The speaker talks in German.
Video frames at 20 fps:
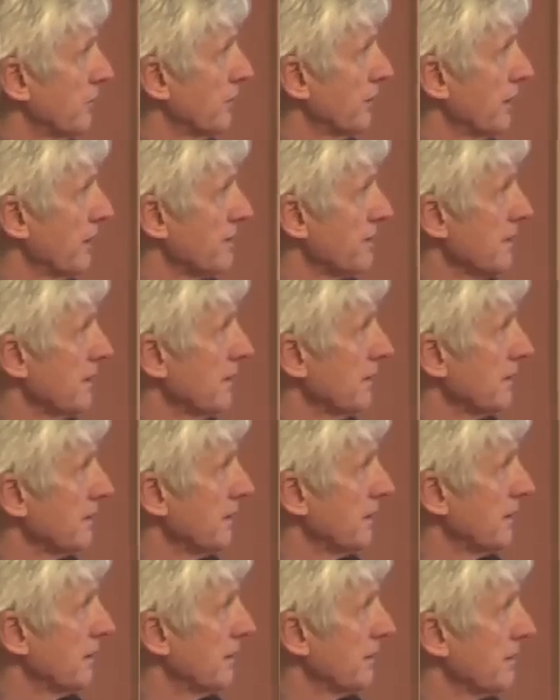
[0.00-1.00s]
Vorhersagen,
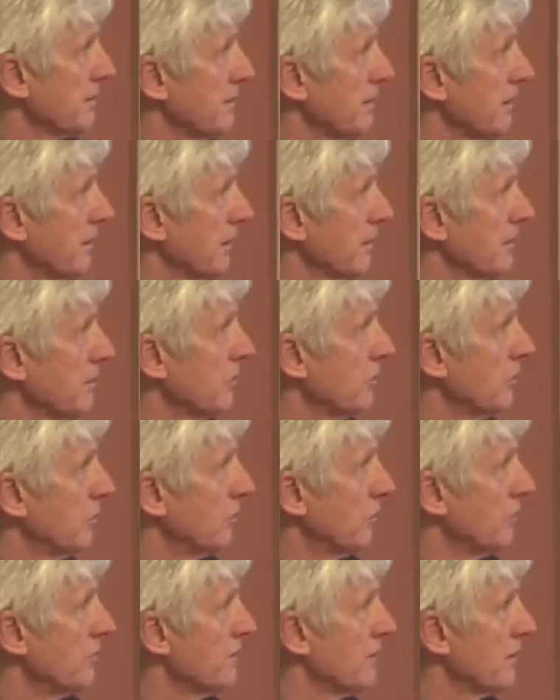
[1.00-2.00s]
die allerdings hier recht
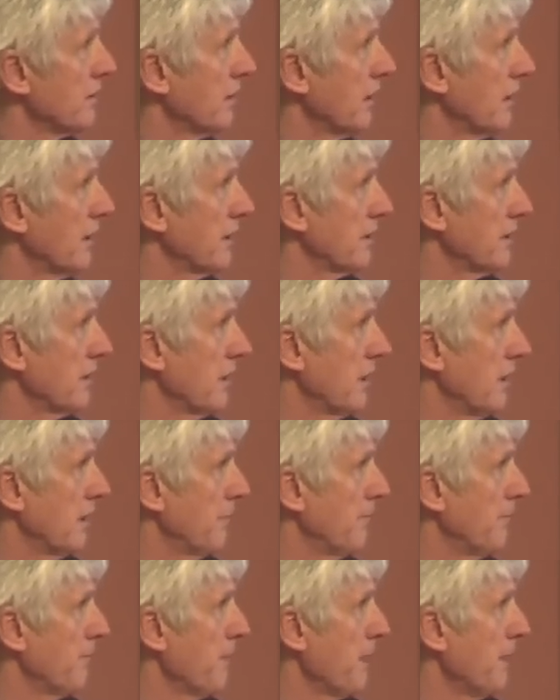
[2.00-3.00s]
hohe Unsicherheiten
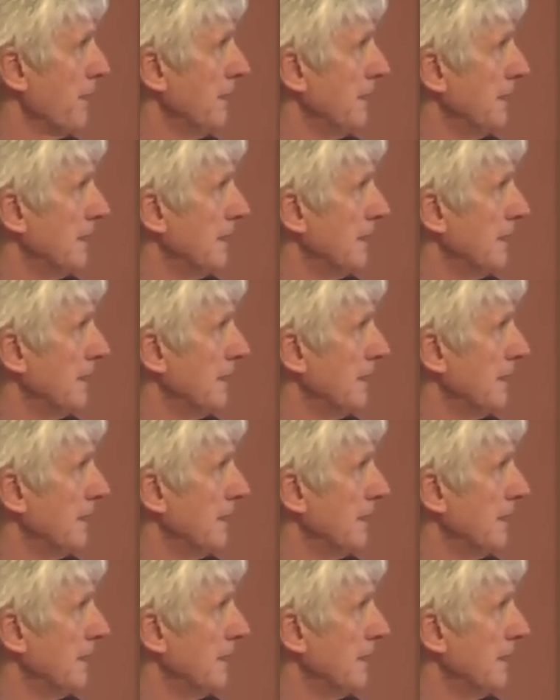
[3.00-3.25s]
haben,